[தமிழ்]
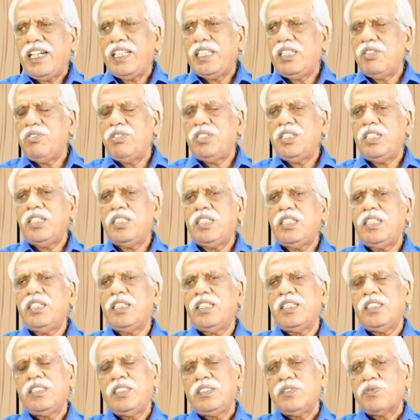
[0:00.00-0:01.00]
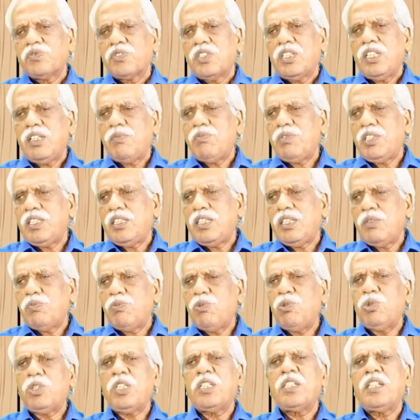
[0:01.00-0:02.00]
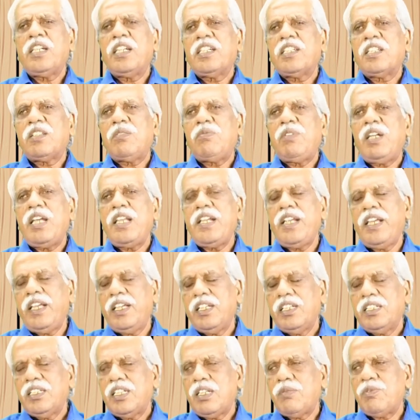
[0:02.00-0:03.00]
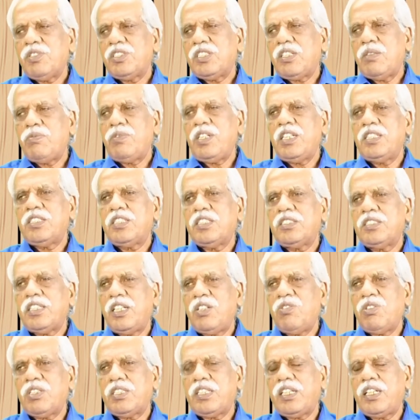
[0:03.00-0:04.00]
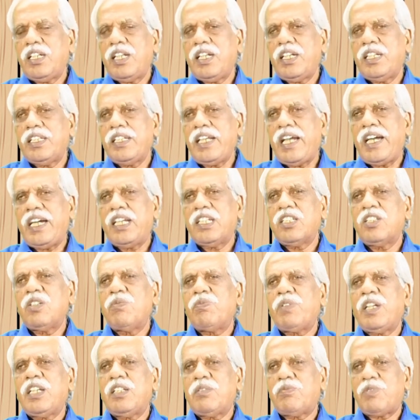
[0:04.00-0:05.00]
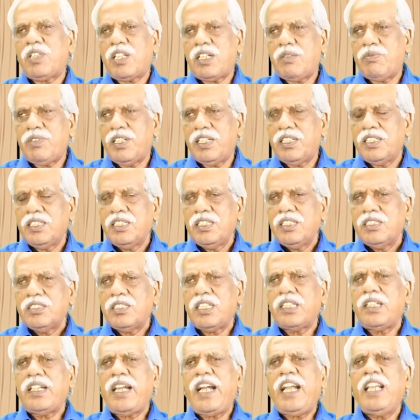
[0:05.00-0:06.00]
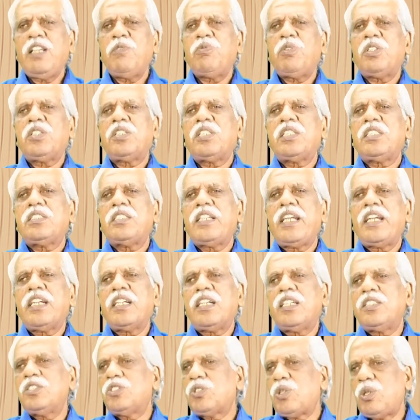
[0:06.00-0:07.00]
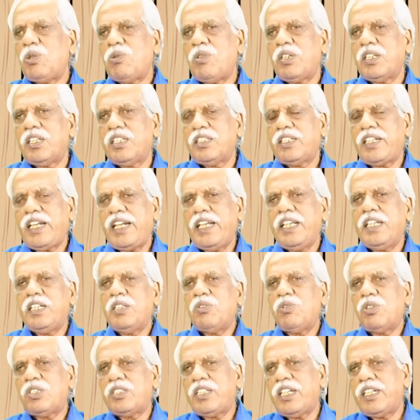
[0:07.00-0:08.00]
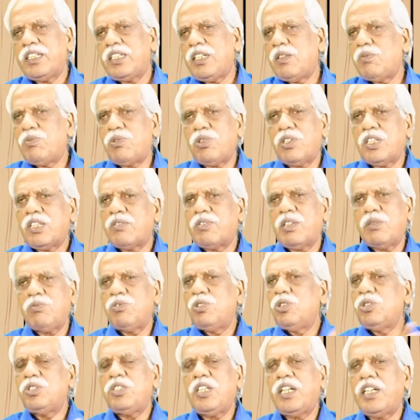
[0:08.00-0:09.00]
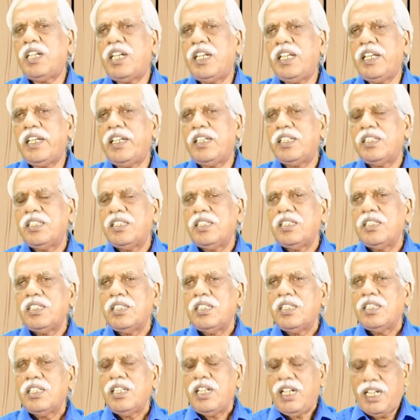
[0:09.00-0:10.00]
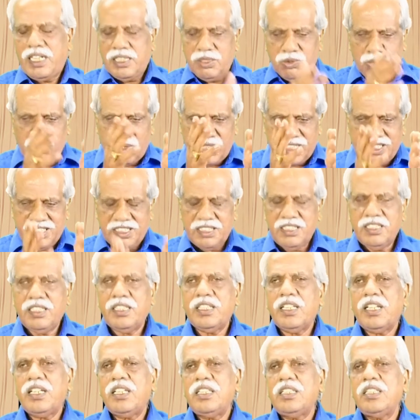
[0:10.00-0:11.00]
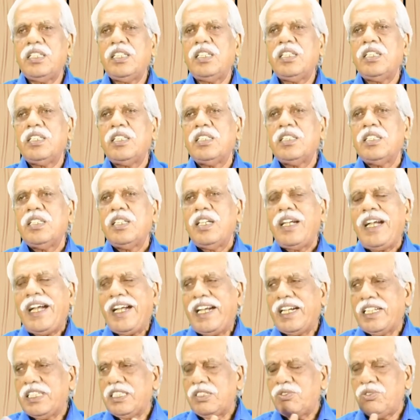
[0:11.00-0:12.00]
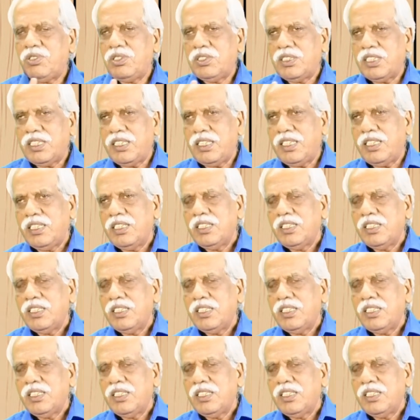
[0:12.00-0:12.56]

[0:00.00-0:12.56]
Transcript: அதை விட்டுட்டு நம்ம பூதம் காக்கிற மாதிரி நம்ம சம்பாதிச்ச செல்வத்தெல்லாம் யாருக்கும் பயன்படாமல் இந்த நாய் பெற்ற தேங்காய்ன்னு சொல்லுவாங்க நாய்க்கு ஒரு தேங்காய் போடுங்க அப்படியே முழு தேங்காயை அது உடச்சியும் திங்காது அடுத்தவன்கிட்ட